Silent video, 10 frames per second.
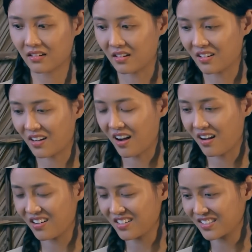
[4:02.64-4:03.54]
còn
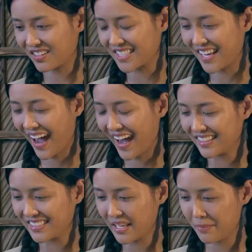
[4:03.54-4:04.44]
con còn chị
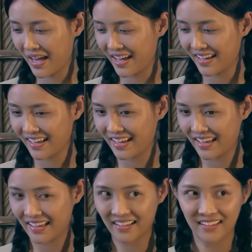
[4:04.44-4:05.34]
hai chị má
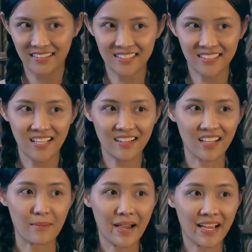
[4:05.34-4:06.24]
tía có
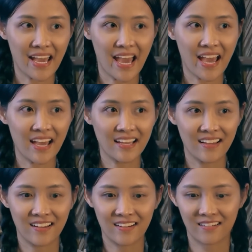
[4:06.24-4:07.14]
thể bắt cá
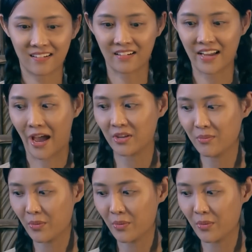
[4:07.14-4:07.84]
còn gạo với